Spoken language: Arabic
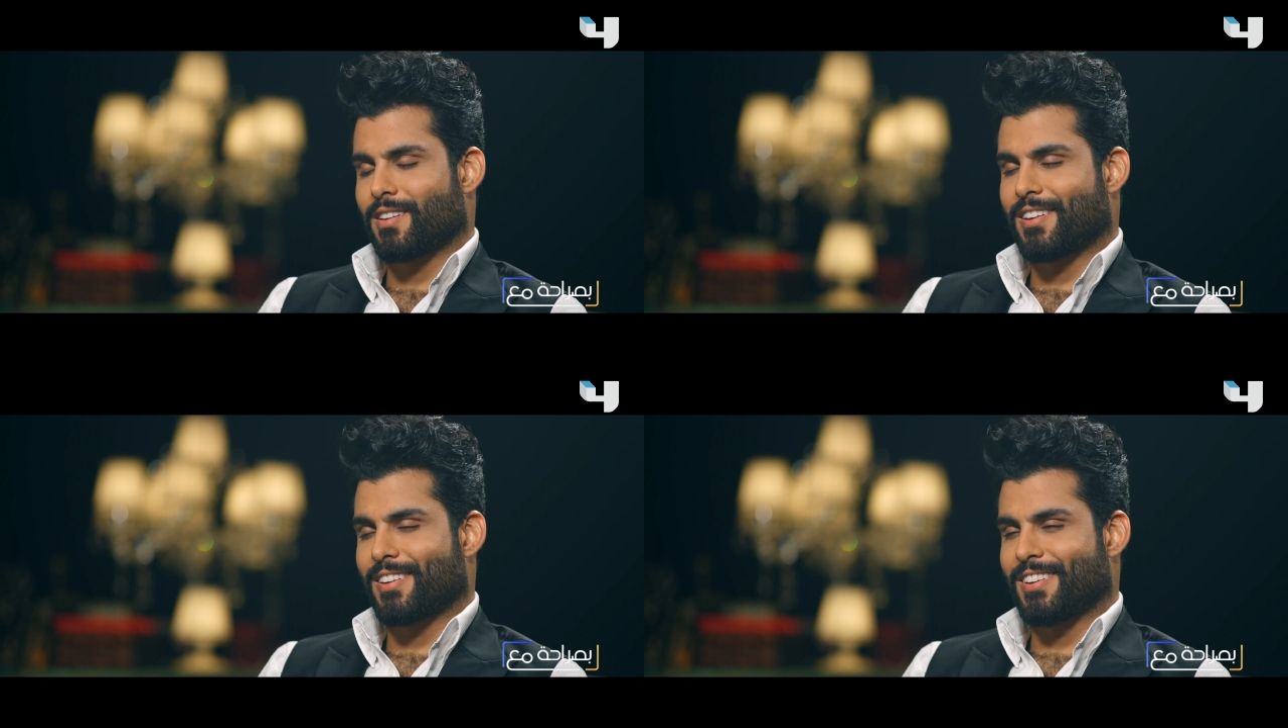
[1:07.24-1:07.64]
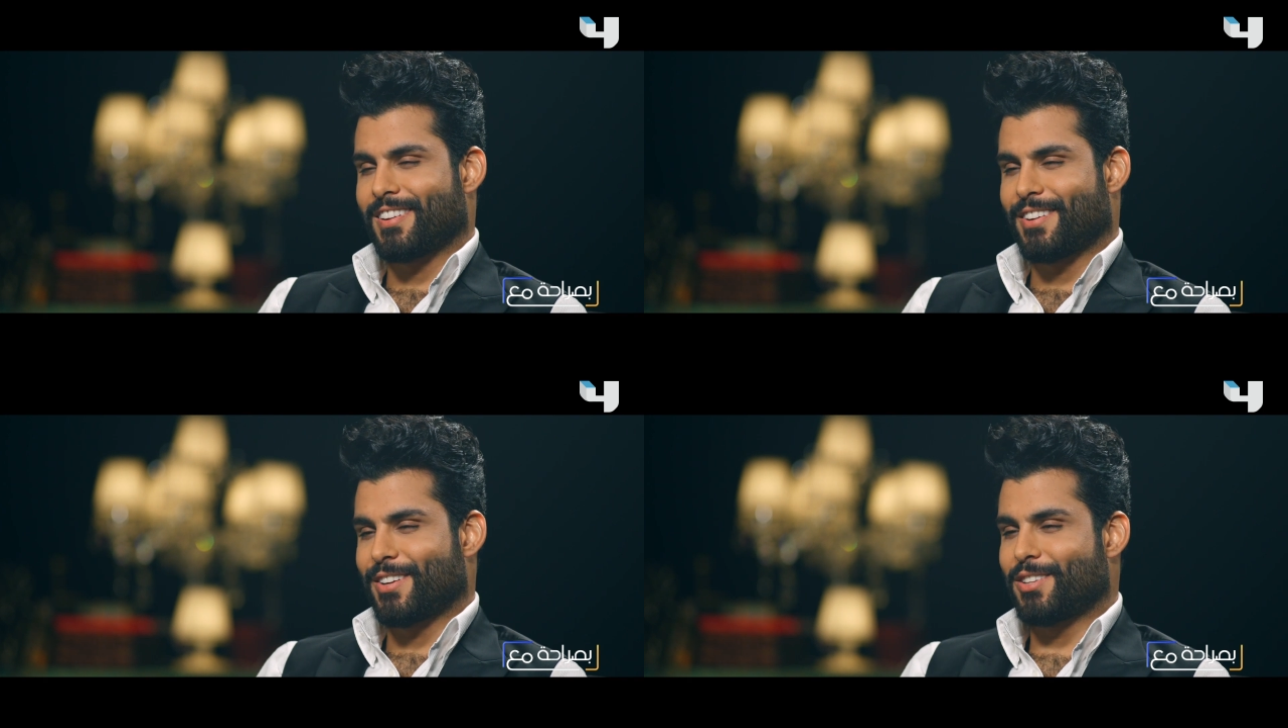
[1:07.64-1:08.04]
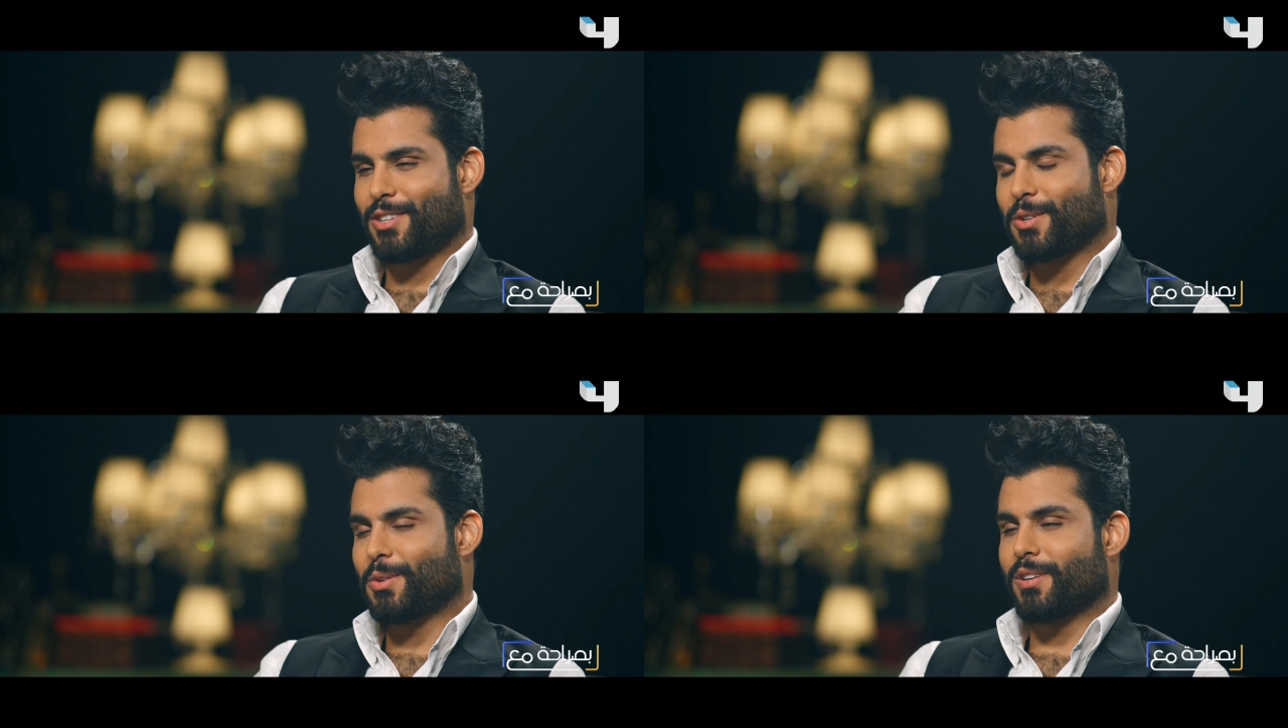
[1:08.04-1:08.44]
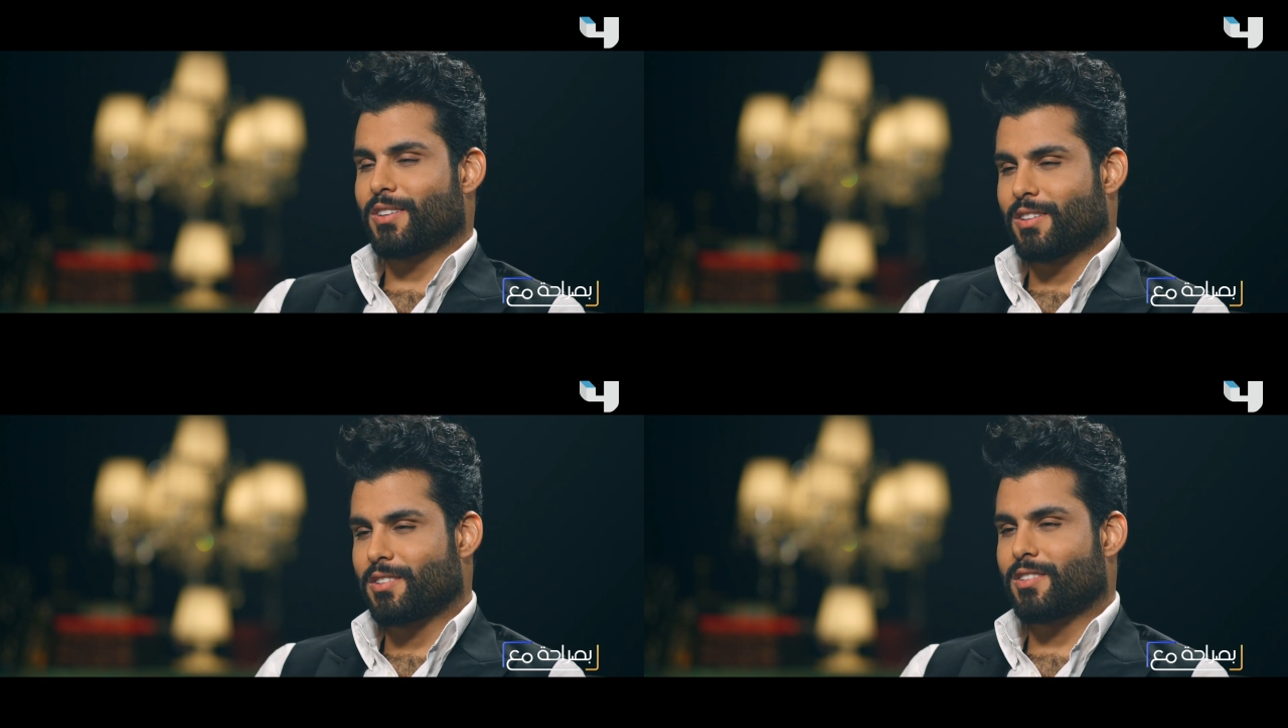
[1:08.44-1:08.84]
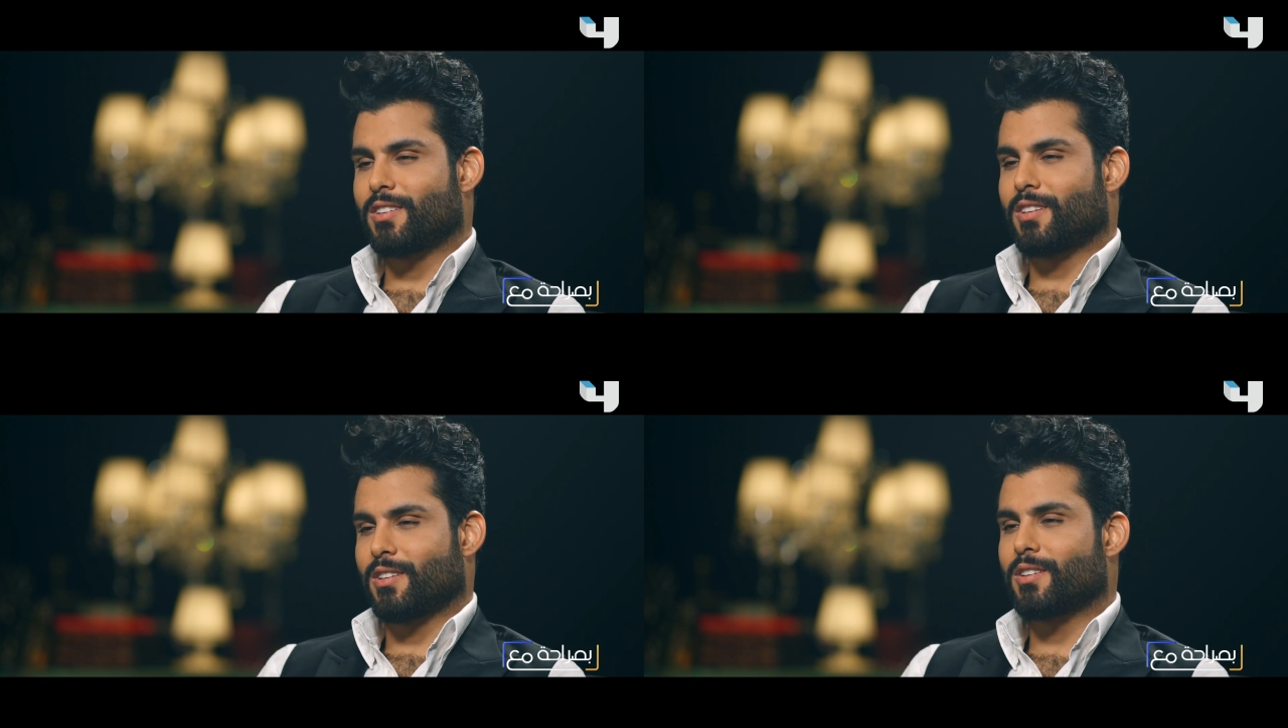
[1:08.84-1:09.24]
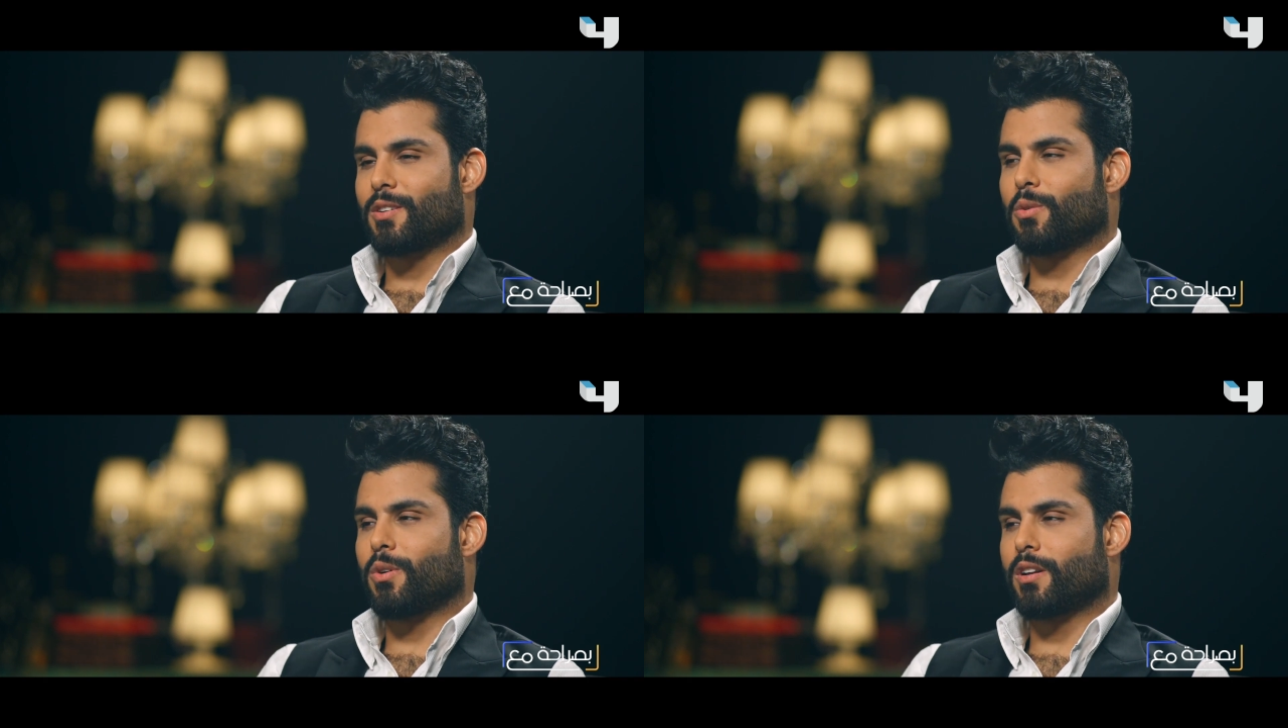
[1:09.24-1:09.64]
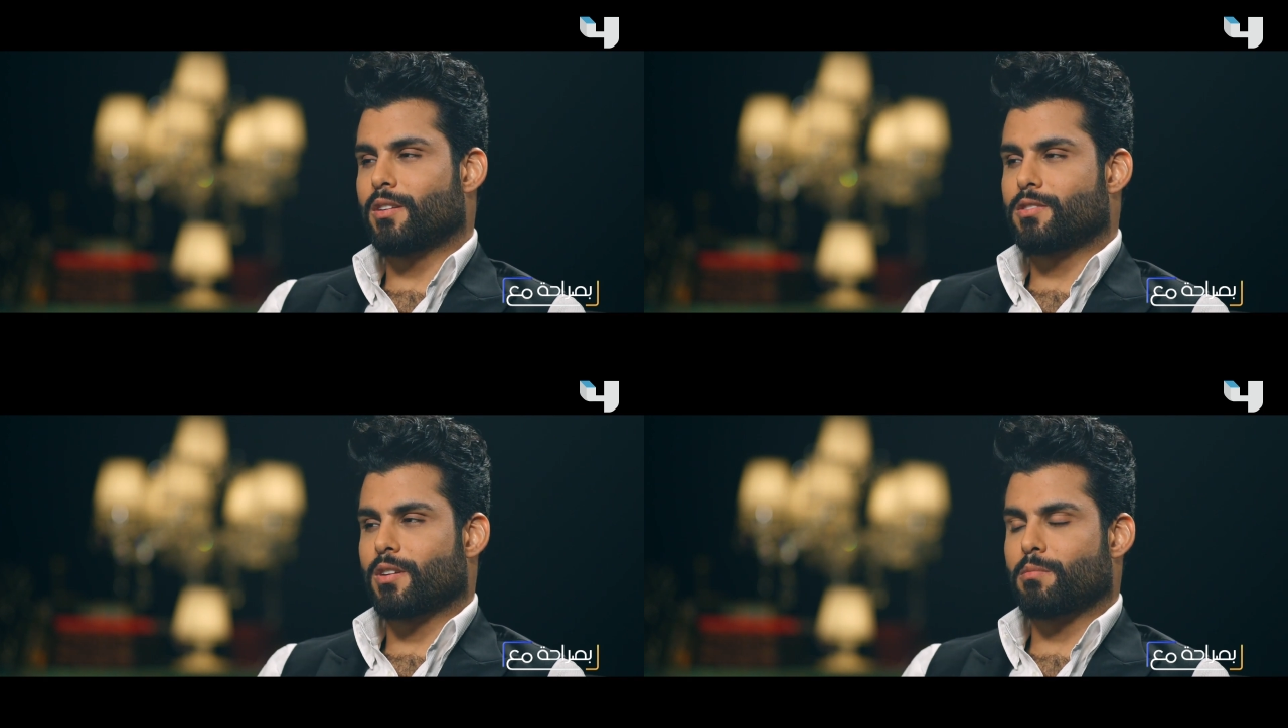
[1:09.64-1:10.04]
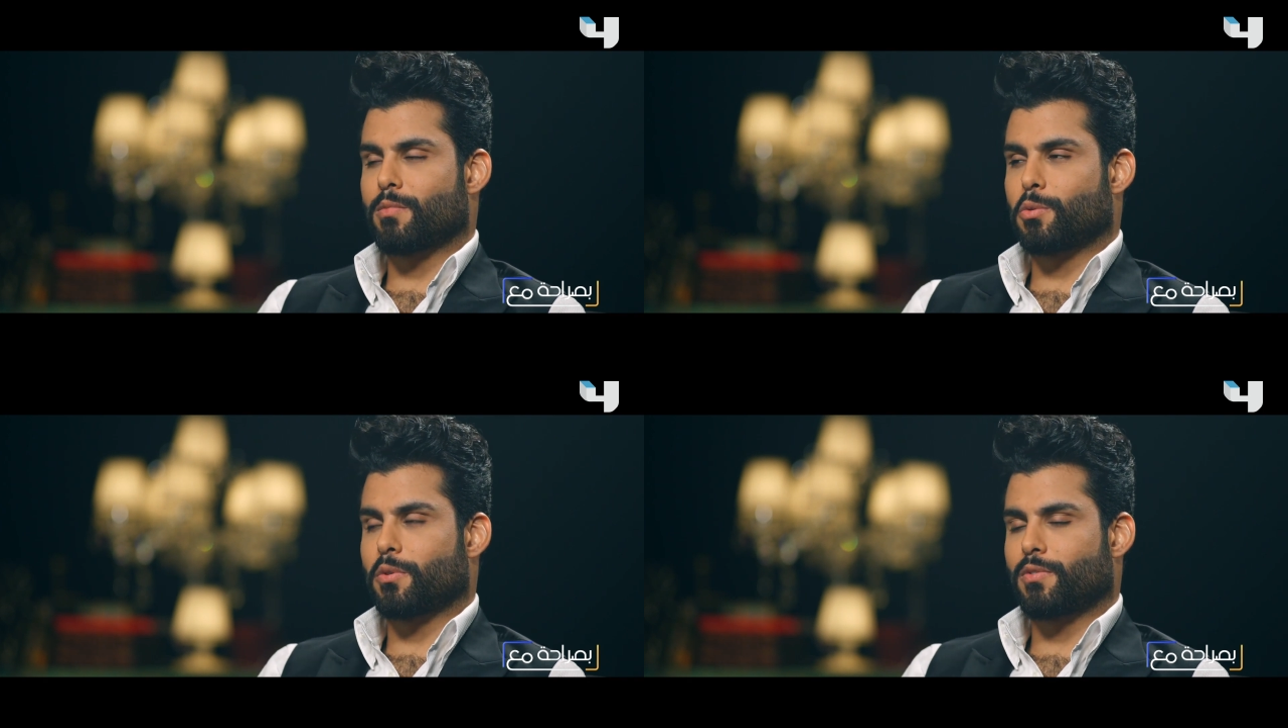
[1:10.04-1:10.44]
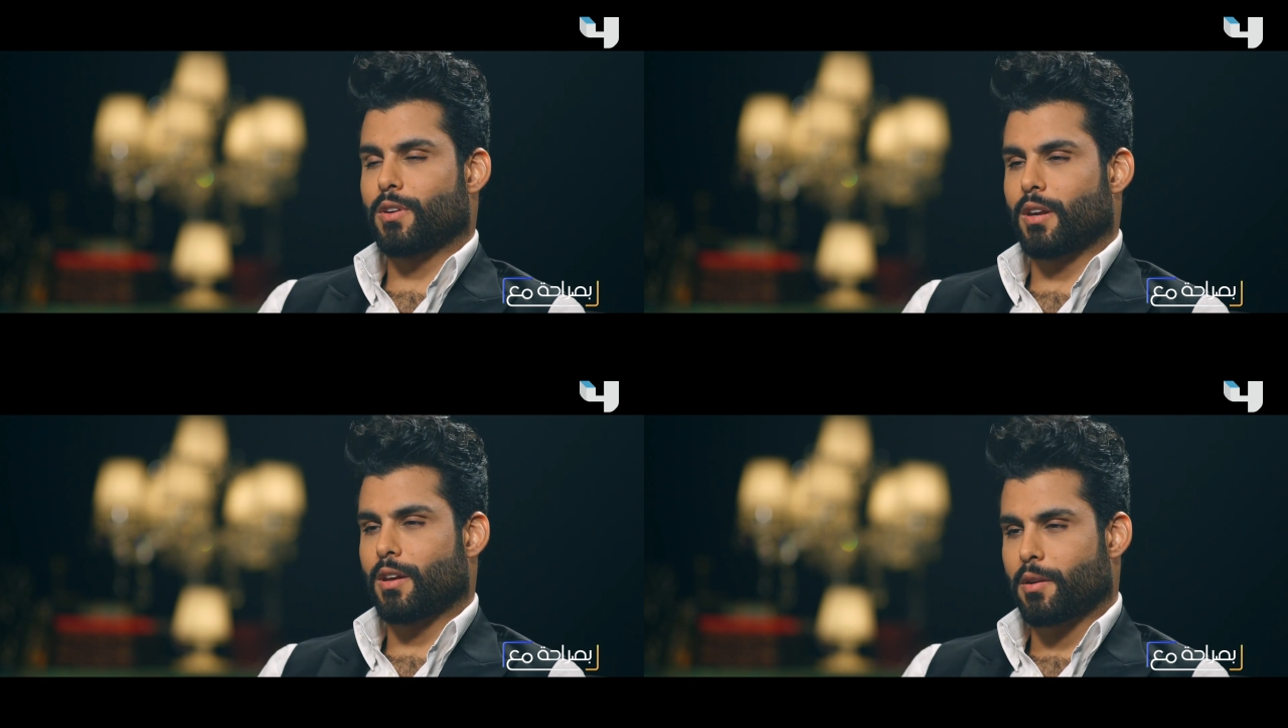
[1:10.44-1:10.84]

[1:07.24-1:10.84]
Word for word: آه في الفقد فقد الاب انت ووالدك هم متوفي الله